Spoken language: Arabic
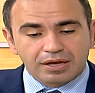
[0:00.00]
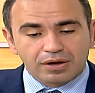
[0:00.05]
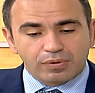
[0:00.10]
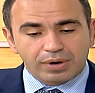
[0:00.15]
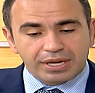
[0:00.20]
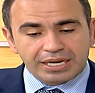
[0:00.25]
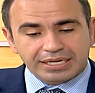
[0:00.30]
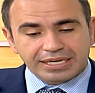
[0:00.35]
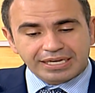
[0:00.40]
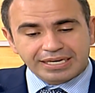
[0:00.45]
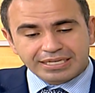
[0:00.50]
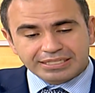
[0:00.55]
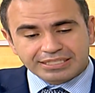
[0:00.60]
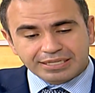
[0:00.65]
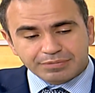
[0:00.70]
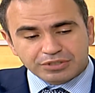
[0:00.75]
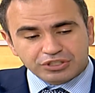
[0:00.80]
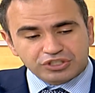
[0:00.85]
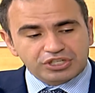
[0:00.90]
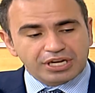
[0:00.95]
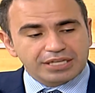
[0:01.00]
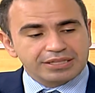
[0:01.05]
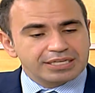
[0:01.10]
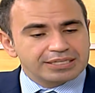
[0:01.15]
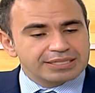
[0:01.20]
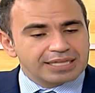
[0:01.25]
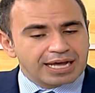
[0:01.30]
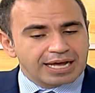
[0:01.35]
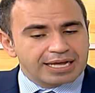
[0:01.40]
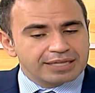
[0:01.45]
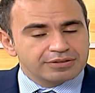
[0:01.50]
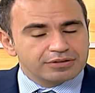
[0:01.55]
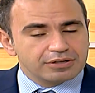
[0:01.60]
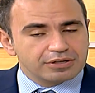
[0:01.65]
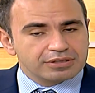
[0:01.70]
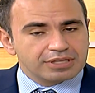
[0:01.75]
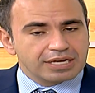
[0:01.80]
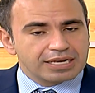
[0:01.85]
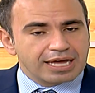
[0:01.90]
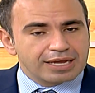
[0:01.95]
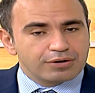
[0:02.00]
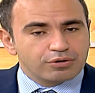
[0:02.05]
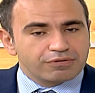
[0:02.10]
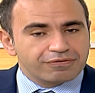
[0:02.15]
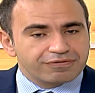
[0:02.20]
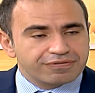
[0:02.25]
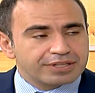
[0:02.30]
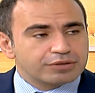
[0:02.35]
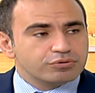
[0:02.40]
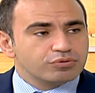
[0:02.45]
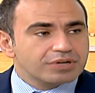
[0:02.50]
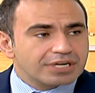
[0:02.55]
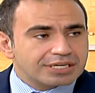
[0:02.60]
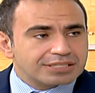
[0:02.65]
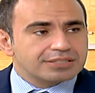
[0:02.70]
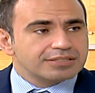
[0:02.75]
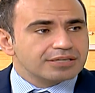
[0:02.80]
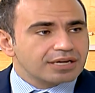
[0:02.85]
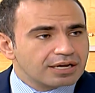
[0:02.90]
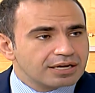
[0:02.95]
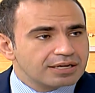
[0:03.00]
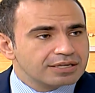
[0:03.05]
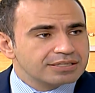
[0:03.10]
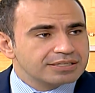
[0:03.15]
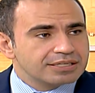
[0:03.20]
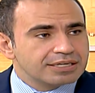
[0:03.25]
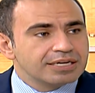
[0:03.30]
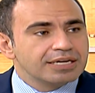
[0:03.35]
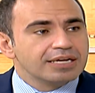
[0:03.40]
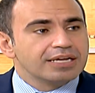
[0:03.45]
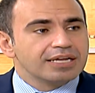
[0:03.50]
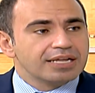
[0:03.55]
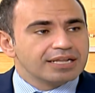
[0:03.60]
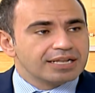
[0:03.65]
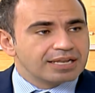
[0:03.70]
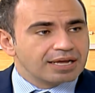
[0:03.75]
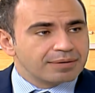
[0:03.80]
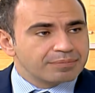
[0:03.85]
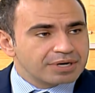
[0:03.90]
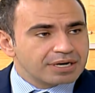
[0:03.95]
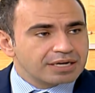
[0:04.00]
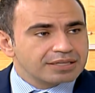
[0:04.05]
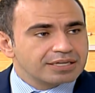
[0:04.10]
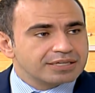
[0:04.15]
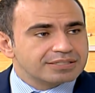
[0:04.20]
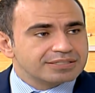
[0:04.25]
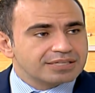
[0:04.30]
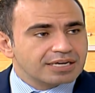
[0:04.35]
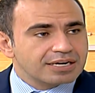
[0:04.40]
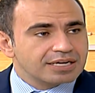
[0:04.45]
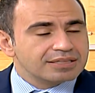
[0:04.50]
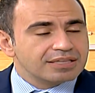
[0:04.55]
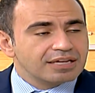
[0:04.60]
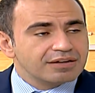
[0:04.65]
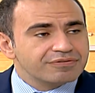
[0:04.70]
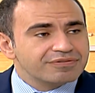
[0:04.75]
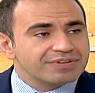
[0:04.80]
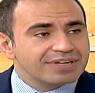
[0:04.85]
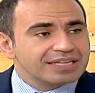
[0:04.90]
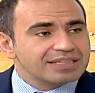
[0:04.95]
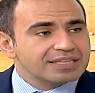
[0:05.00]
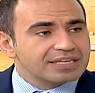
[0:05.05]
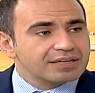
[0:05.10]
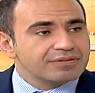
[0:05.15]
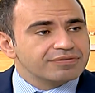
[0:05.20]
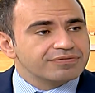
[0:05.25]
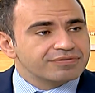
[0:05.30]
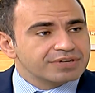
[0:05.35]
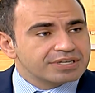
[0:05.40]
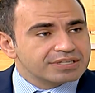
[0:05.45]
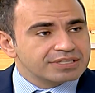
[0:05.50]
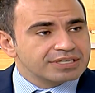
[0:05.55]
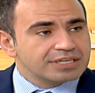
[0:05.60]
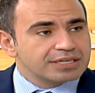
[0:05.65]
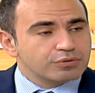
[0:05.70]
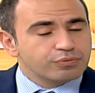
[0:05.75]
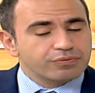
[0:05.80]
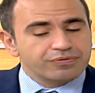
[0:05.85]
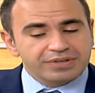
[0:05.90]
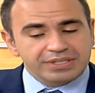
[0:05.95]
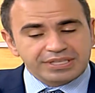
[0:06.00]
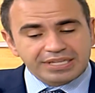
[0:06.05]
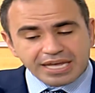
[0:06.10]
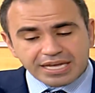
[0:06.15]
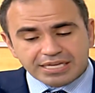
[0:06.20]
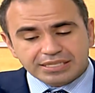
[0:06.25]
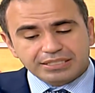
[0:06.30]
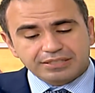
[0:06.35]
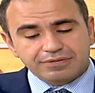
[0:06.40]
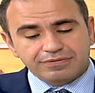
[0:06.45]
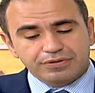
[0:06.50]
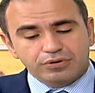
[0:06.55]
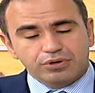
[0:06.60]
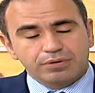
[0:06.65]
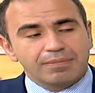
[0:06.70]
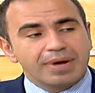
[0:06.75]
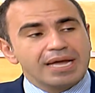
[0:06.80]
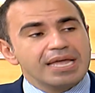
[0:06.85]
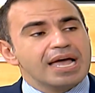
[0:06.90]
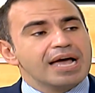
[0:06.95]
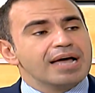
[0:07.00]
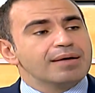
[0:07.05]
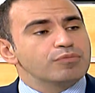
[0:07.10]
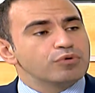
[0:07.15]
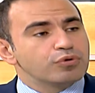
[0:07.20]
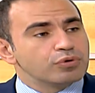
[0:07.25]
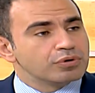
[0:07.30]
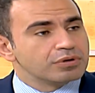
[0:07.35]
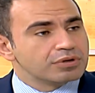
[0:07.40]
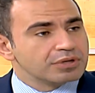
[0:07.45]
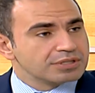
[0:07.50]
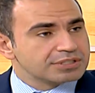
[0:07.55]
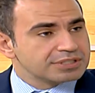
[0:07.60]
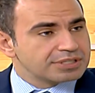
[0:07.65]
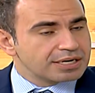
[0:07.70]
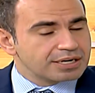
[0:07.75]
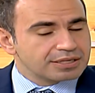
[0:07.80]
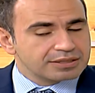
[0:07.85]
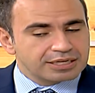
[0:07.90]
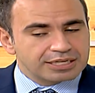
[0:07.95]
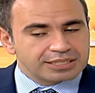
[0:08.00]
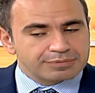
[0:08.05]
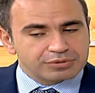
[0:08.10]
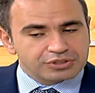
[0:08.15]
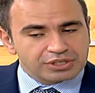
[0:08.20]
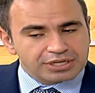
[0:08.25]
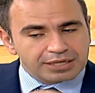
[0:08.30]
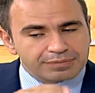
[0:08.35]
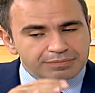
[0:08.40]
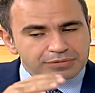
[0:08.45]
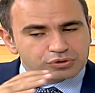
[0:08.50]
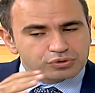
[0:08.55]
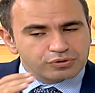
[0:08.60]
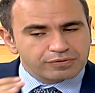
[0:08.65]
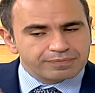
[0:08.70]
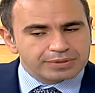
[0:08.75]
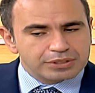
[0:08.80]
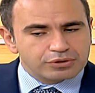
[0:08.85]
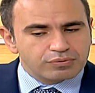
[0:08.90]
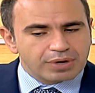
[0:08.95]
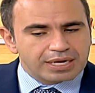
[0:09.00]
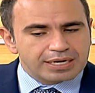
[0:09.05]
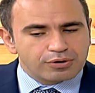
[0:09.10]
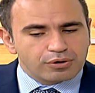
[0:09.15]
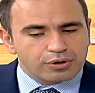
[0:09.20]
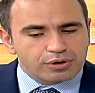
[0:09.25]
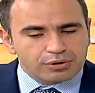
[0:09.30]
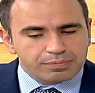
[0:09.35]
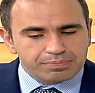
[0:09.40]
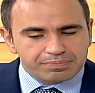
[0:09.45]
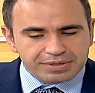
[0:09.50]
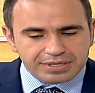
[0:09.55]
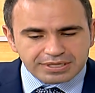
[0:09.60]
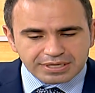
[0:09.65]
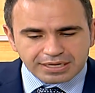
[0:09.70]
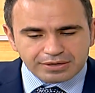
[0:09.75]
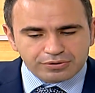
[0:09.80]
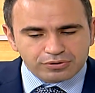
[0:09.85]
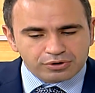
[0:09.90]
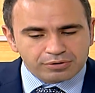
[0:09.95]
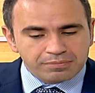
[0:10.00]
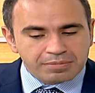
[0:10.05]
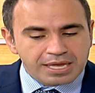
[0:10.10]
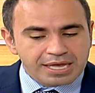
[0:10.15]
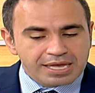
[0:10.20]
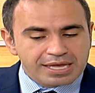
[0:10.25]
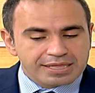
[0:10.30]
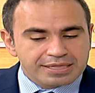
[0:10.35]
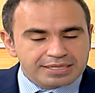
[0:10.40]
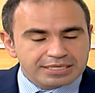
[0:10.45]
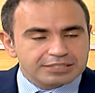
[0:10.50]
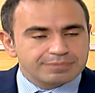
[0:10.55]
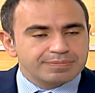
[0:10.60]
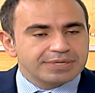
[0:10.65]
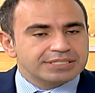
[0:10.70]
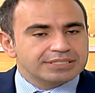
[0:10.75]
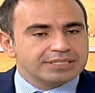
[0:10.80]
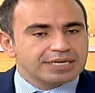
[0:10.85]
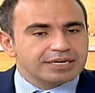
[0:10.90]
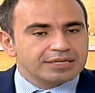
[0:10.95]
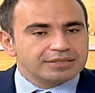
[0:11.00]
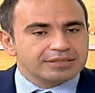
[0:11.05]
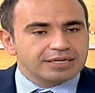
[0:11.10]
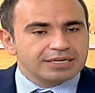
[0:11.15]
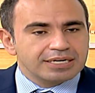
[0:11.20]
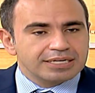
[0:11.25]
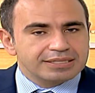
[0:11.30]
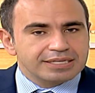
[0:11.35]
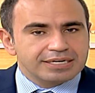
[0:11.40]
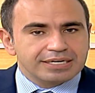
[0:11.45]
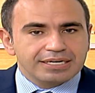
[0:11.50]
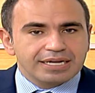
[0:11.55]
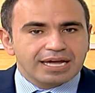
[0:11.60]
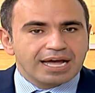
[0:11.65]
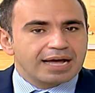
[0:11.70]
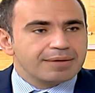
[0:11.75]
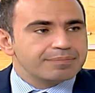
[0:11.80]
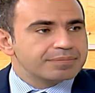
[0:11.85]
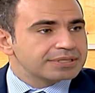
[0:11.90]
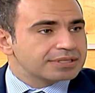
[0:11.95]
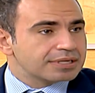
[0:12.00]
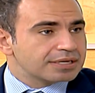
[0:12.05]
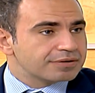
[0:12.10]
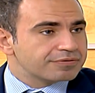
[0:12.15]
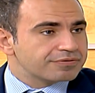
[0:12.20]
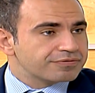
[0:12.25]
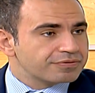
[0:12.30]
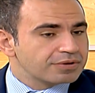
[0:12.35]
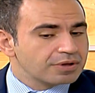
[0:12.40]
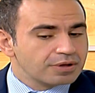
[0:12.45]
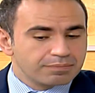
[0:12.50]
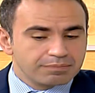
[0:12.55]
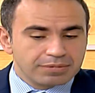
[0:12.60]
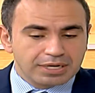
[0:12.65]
ولكن لازم نشدد على هالنقطه لانه الفاتوره الصحيه لمرضى السرطان فيها تخف كثير وفي ناس فيهم ما يعملوا سرطانات مشان هيك بنشوف بالدول الاوروبيه اليوم نسبه سرطانات الرئه عم بتخف نعم.